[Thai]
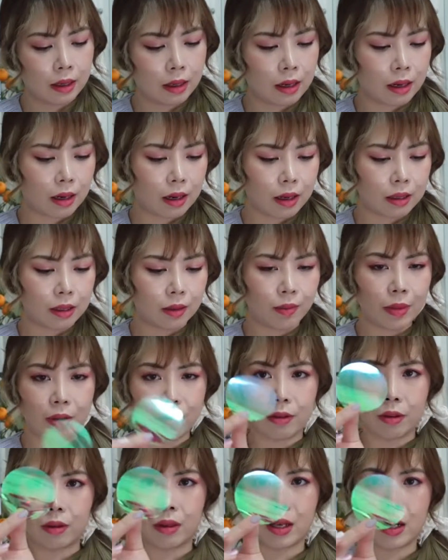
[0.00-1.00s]
แล้วก็จะมี
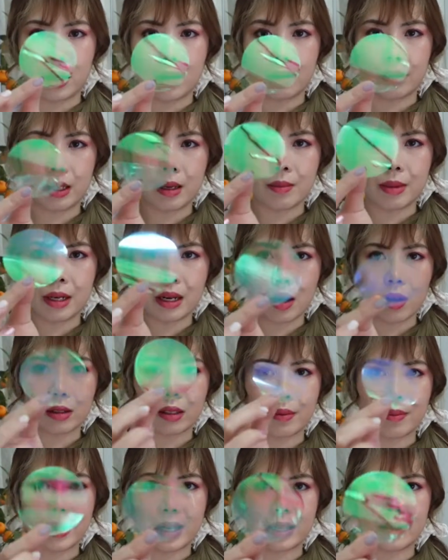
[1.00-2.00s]
ฟิลเตอร์ที่มันออก
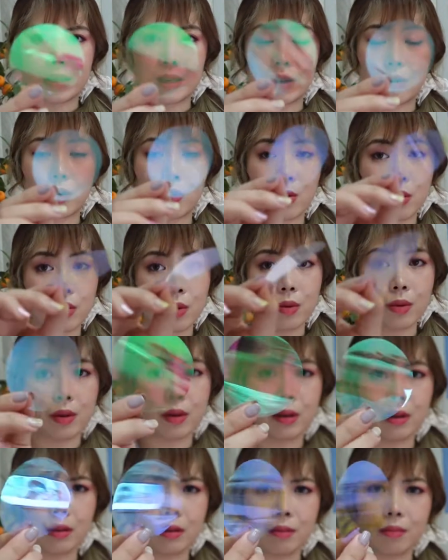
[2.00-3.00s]
จะเป็นสีรุ้งร้ง
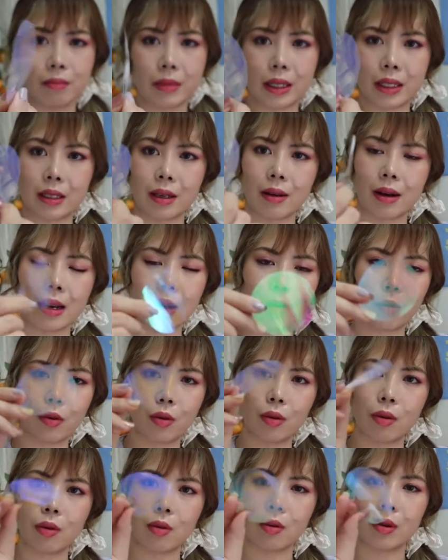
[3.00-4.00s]
เหมือนจะ
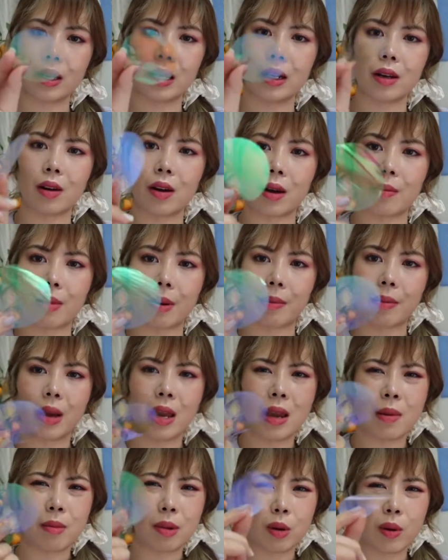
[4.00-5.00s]
รุ้งรุ้งนิดหน่อยแบบ
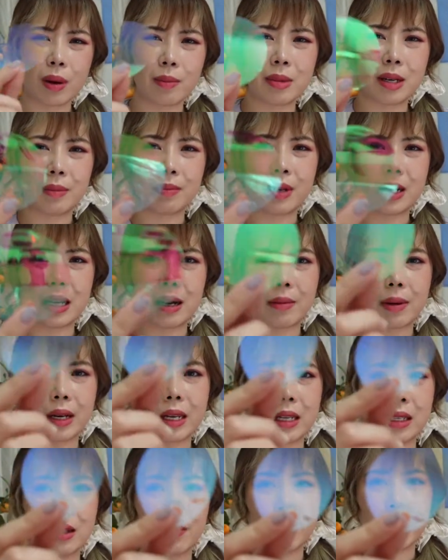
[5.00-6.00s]
มีความเหลือบ ๆ อัน
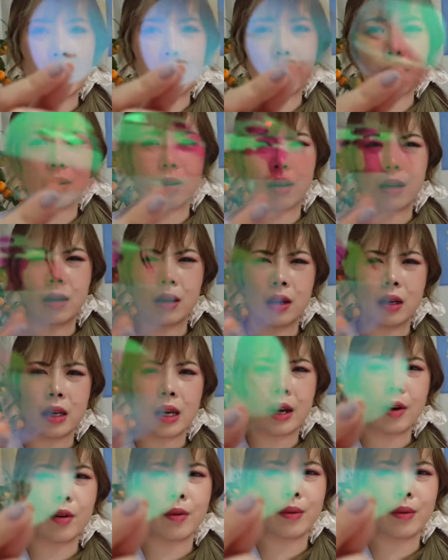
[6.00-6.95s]
นี้จะเป็นถ้าดู